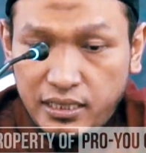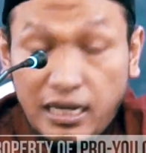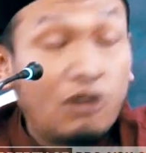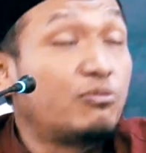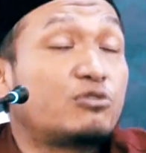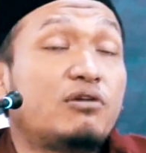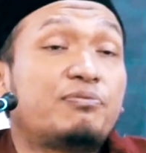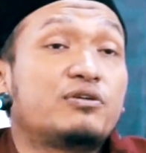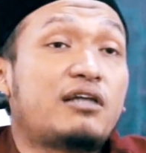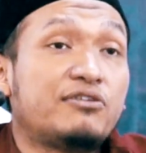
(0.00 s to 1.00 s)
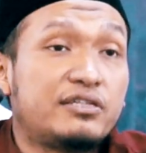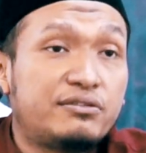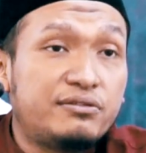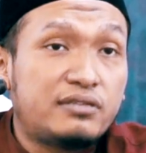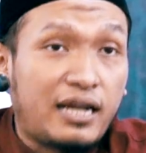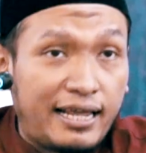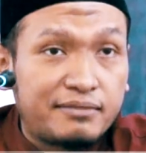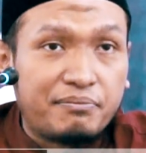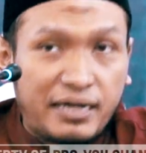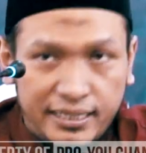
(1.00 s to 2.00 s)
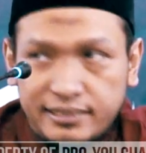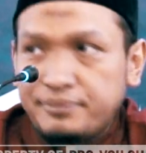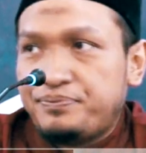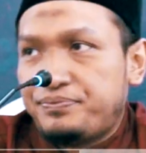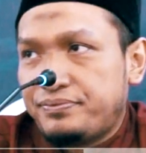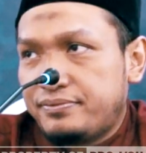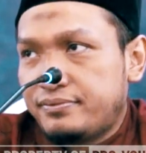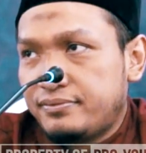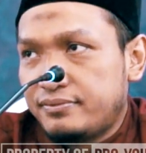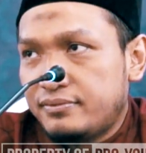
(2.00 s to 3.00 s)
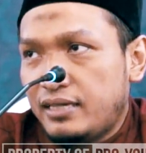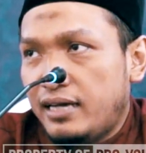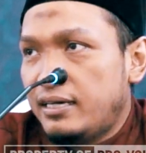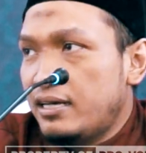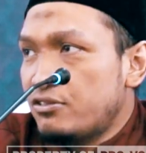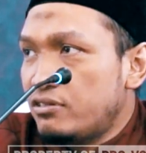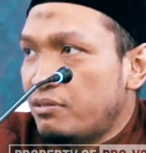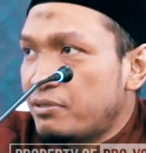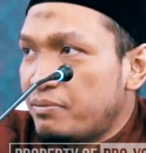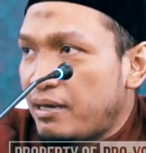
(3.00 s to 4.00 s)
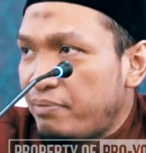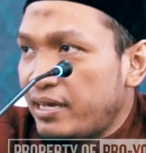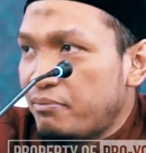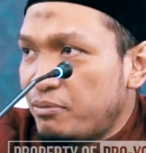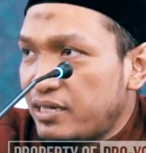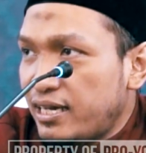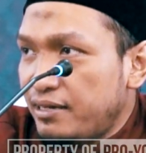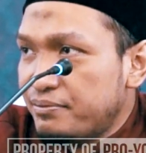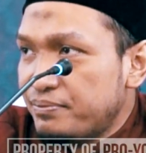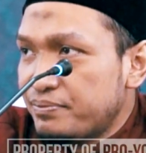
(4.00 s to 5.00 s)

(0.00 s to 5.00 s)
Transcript: Nikah umur 20 tahun itu telat banget. Anda sudah umur berapa yang belum nikah?